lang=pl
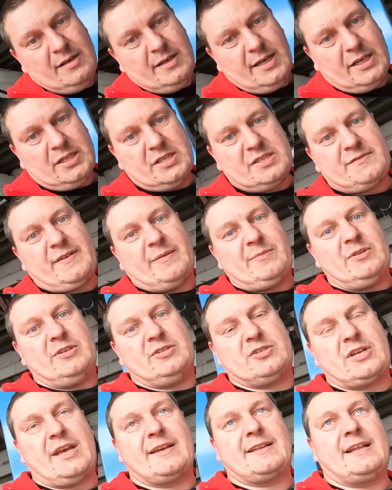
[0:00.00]
Ja się z
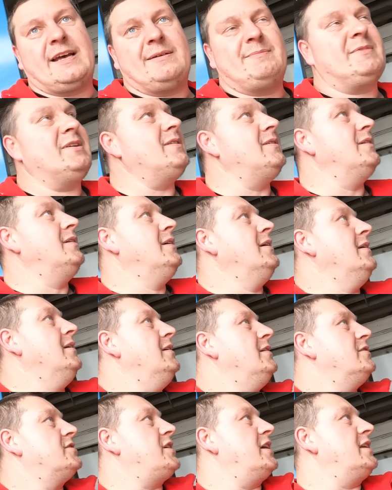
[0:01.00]
Wami żegnam.
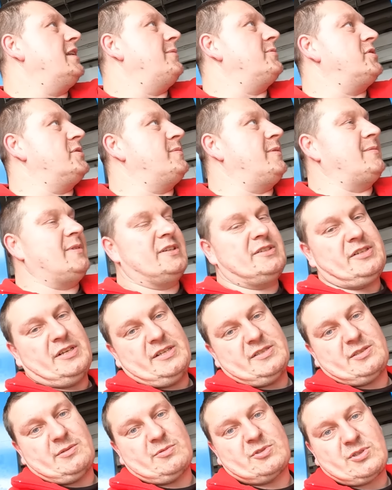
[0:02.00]
Żegnam się, mam
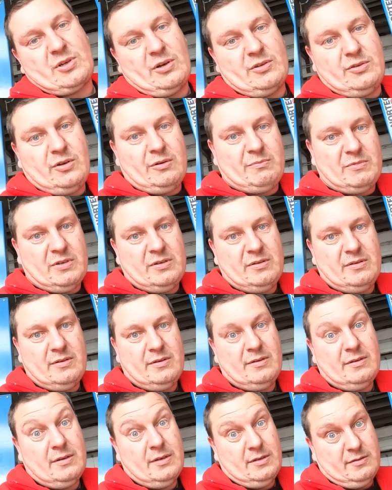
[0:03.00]
nadzieję, z tą Skodą.
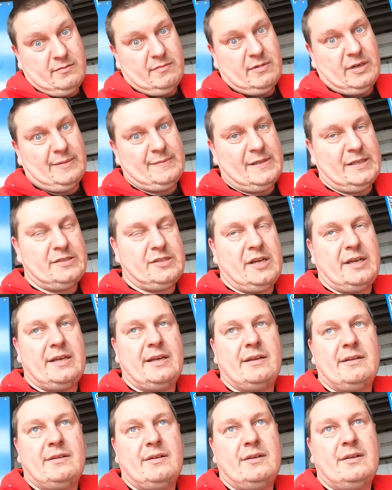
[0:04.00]
Mam
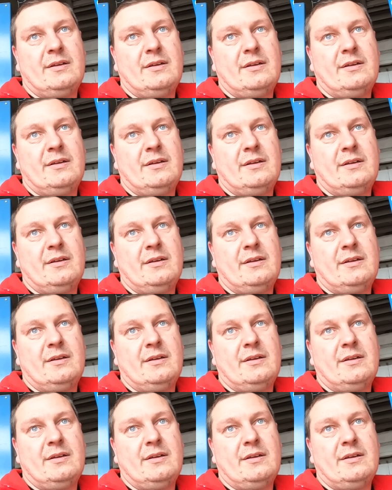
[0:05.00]
nadzieję.